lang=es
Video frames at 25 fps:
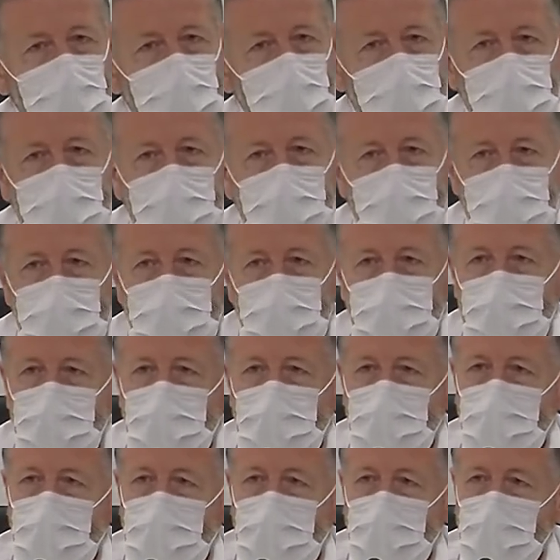de Linares
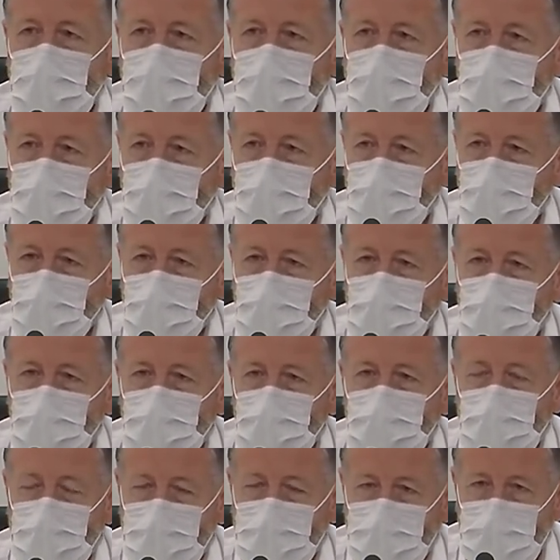su
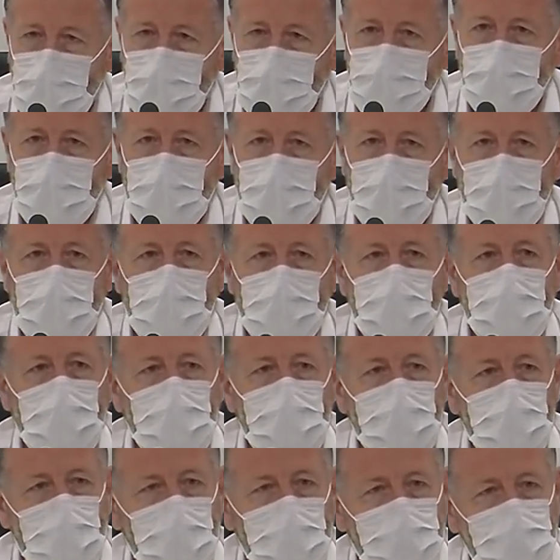magnífica
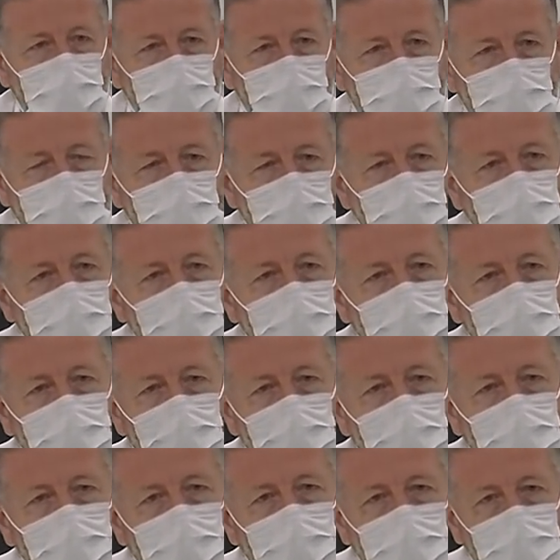disposición a
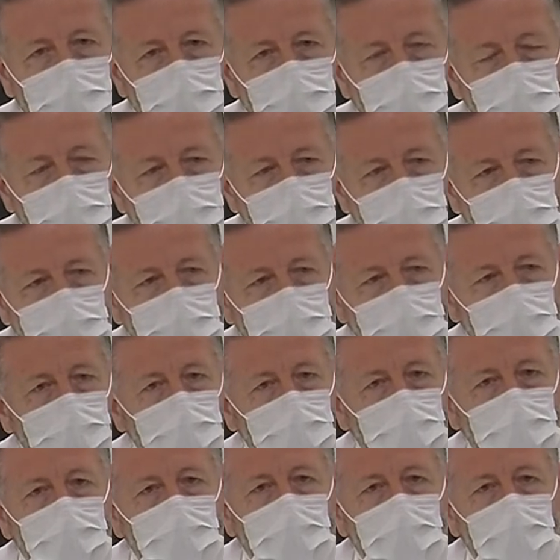colaborar con el,